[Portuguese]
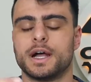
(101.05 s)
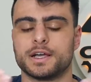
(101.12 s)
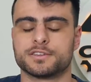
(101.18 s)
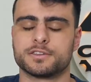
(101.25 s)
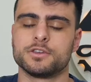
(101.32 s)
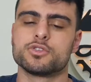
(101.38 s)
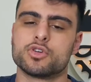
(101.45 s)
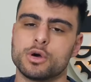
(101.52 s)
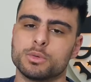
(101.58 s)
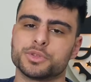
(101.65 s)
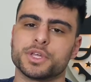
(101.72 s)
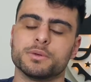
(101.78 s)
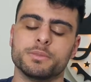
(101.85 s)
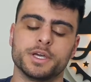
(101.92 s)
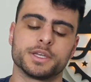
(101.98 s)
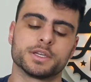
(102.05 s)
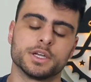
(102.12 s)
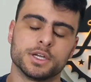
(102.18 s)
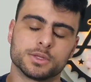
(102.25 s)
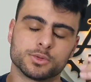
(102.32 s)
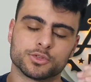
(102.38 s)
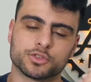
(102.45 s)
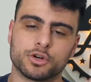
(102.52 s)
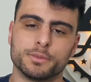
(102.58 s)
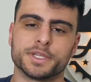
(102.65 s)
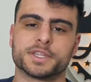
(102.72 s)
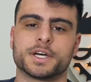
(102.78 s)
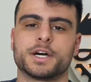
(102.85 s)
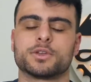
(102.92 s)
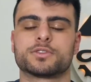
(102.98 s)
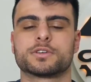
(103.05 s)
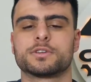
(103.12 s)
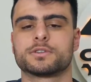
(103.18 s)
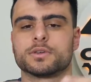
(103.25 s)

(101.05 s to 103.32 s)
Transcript: Assim como também nos comentários que